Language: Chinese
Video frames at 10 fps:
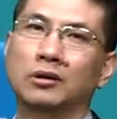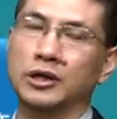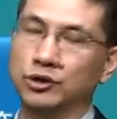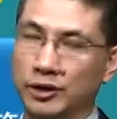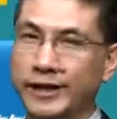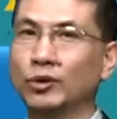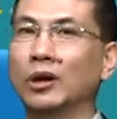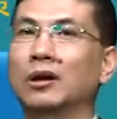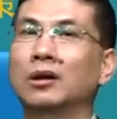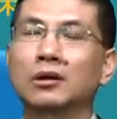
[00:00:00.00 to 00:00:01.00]
也就是利
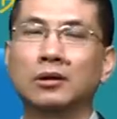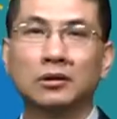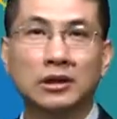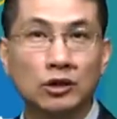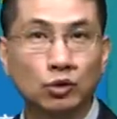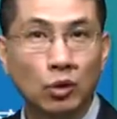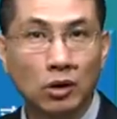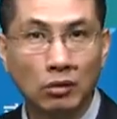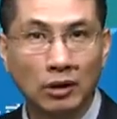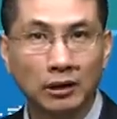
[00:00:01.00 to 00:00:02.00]
润，它就脱
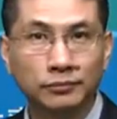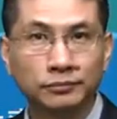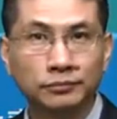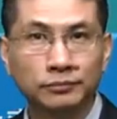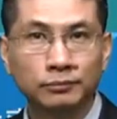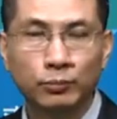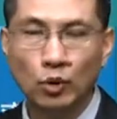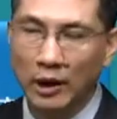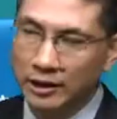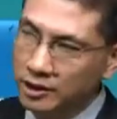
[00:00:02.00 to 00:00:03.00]
钩了。
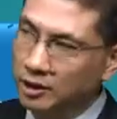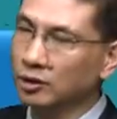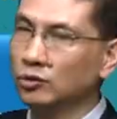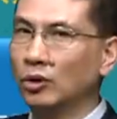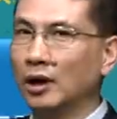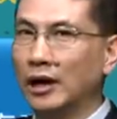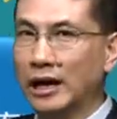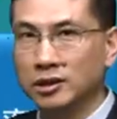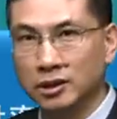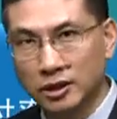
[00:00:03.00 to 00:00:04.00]
不管你挣得多
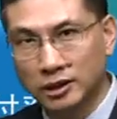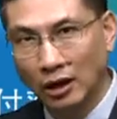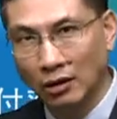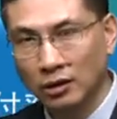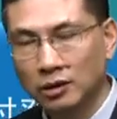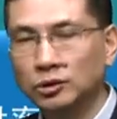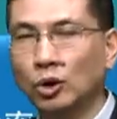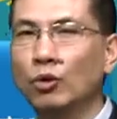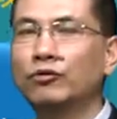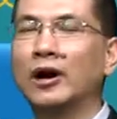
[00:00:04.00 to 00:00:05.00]
还是挣得少，
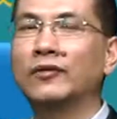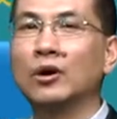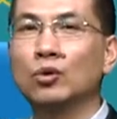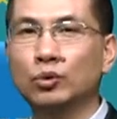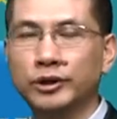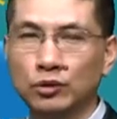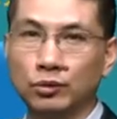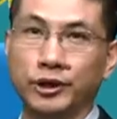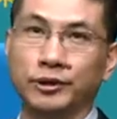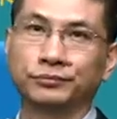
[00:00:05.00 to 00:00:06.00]
都发放固定
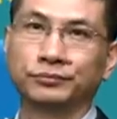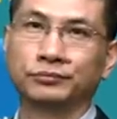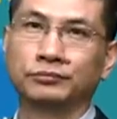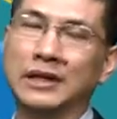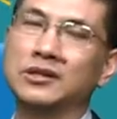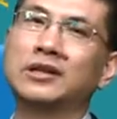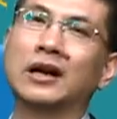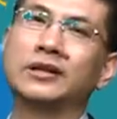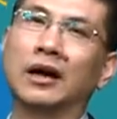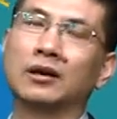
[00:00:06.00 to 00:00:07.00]
股利。那你
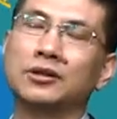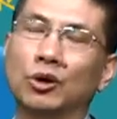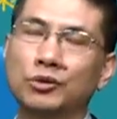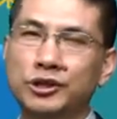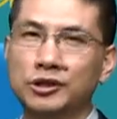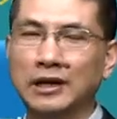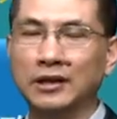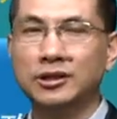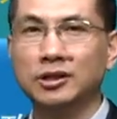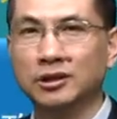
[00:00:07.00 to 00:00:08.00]
想想，尤其是
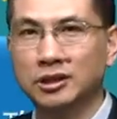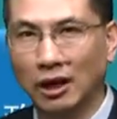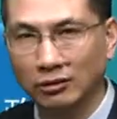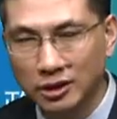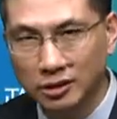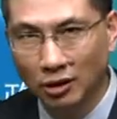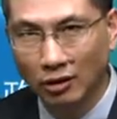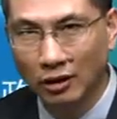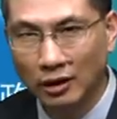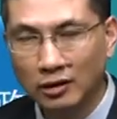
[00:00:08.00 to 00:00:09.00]
当你挣得少的时
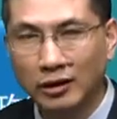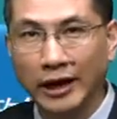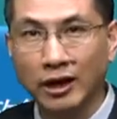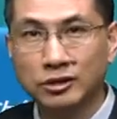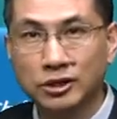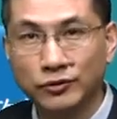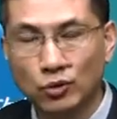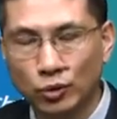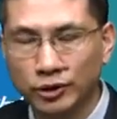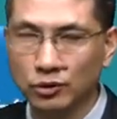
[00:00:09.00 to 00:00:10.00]
候，还要支付
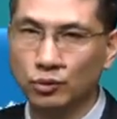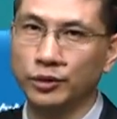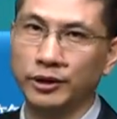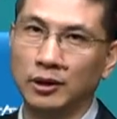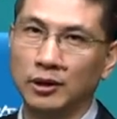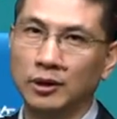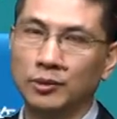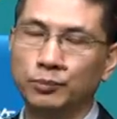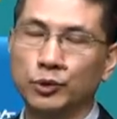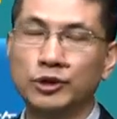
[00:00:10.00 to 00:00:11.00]
固定的股利，
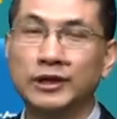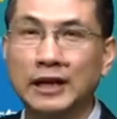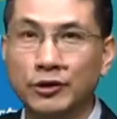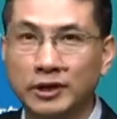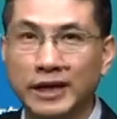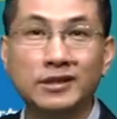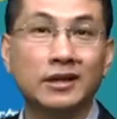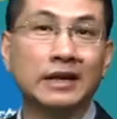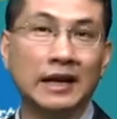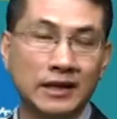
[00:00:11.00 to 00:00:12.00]
不就相当于给企
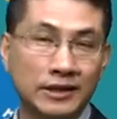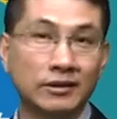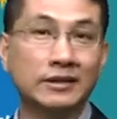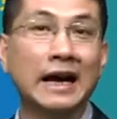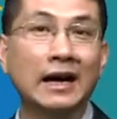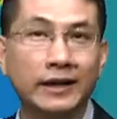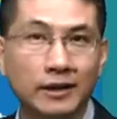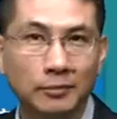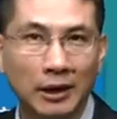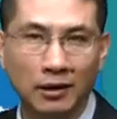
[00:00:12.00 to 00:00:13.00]
业带来一定的压力
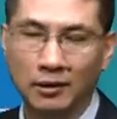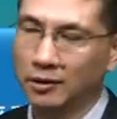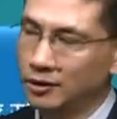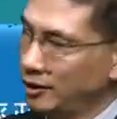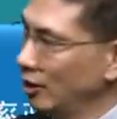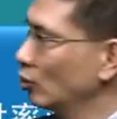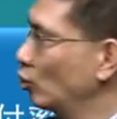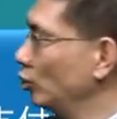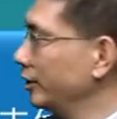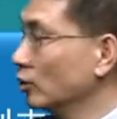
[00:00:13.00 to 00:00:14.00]
了吗？这叫
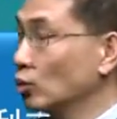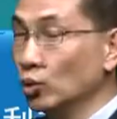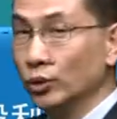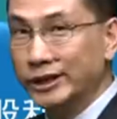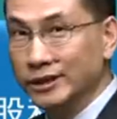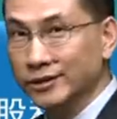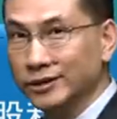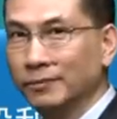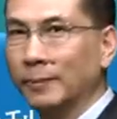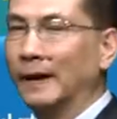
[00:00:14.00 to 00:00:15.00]
固定股利政
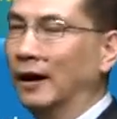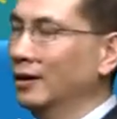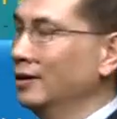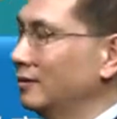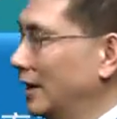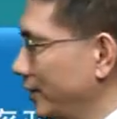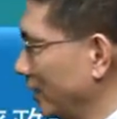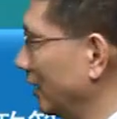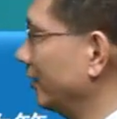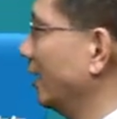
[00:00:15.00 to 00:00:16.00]
策啊。那接着
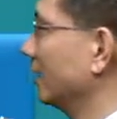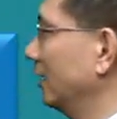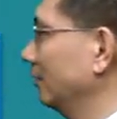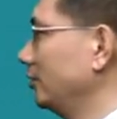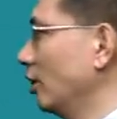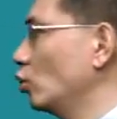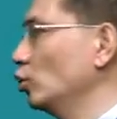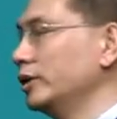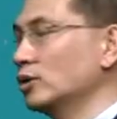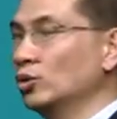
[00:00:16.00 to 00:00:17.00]
看第二个，叫
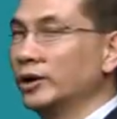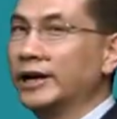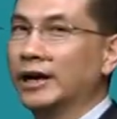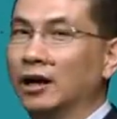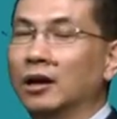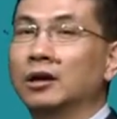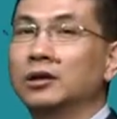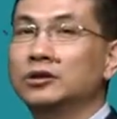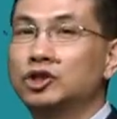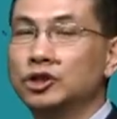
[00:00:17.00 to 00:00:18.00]
固定股利
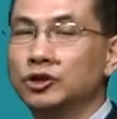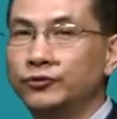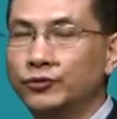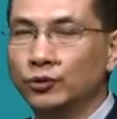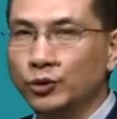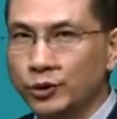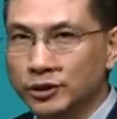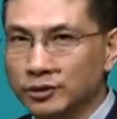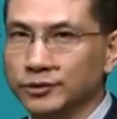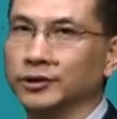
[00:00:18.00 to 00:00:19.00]
支付率
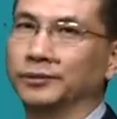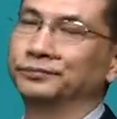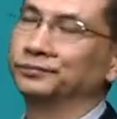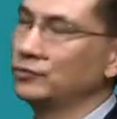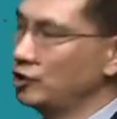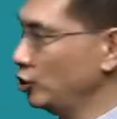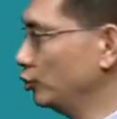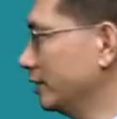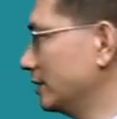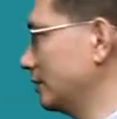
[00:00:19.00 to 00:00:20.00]
政策。记
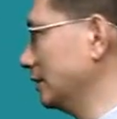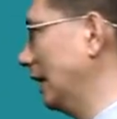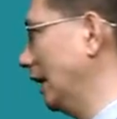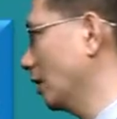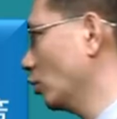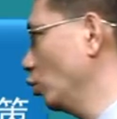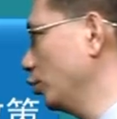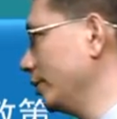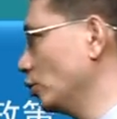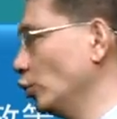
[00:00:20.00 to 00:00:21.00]
住这个词啊，
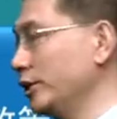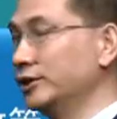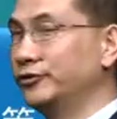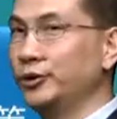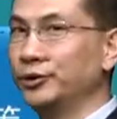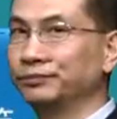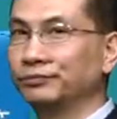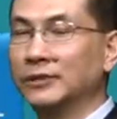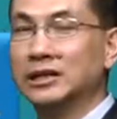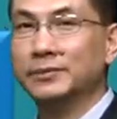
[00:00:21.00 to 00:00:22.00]
固定股利支付率。
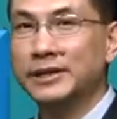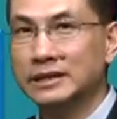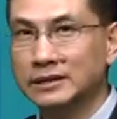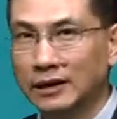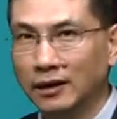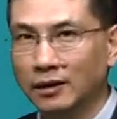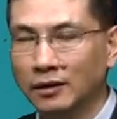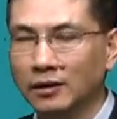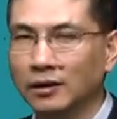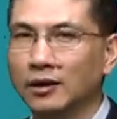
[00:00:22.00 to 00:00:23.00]
那什么意思呢？
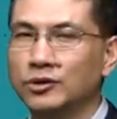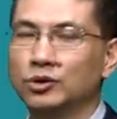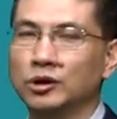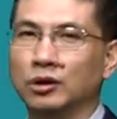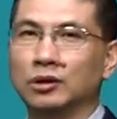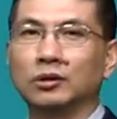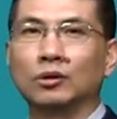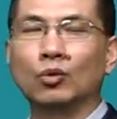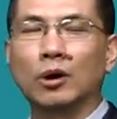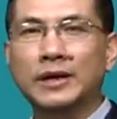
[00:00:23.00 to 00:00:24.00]
就是
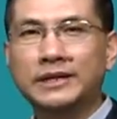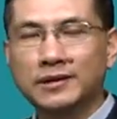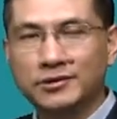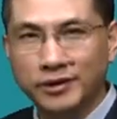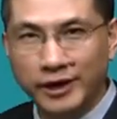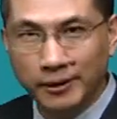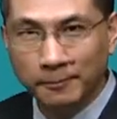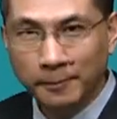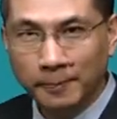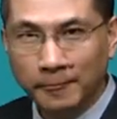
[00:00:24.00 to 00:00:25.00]
我们这个企
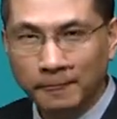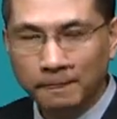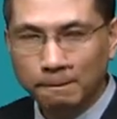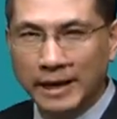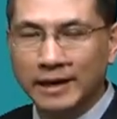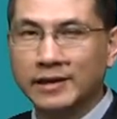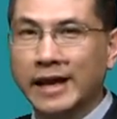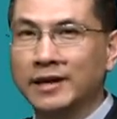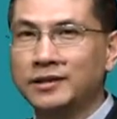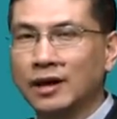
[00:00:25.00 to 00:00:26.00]
业每
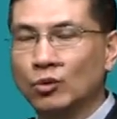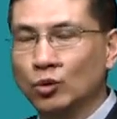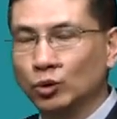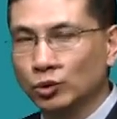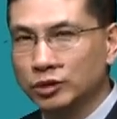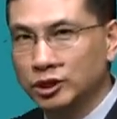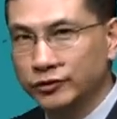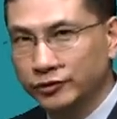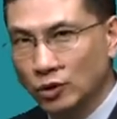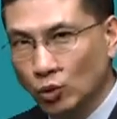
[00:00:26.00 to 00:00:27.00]
年向股东支
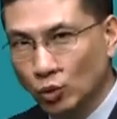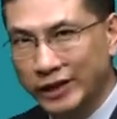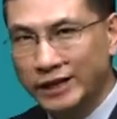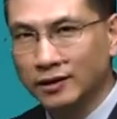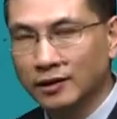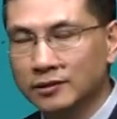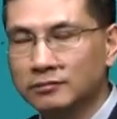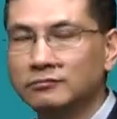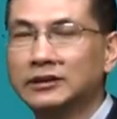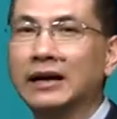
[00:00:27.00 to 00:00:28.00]
付的股利
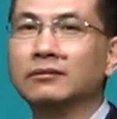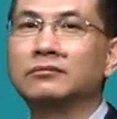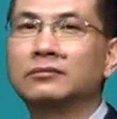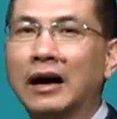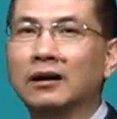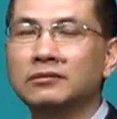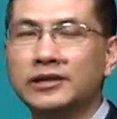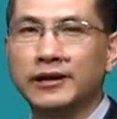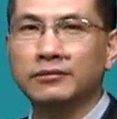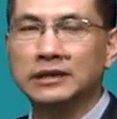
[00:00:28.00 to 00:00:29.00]
占当
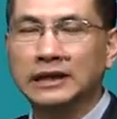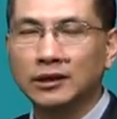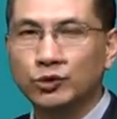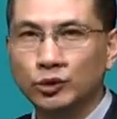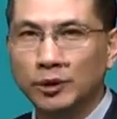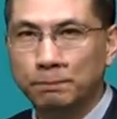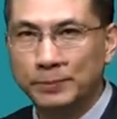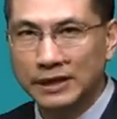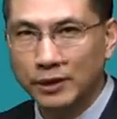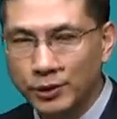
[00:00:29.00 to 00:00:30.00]
年盈余的
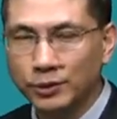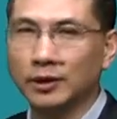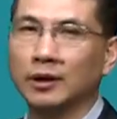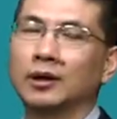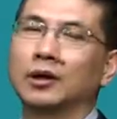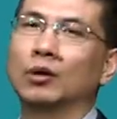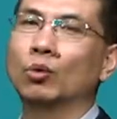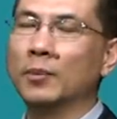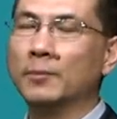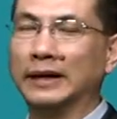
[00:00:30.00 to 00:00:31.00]
比例，
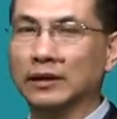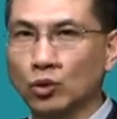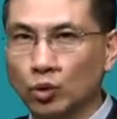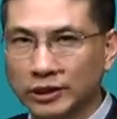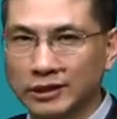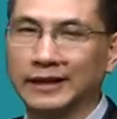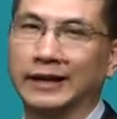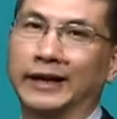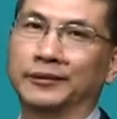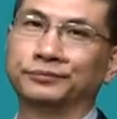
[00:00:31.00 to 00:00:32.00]
我们把它固定下
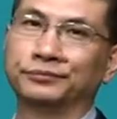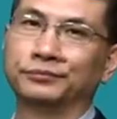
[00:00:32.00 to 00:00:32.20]
来。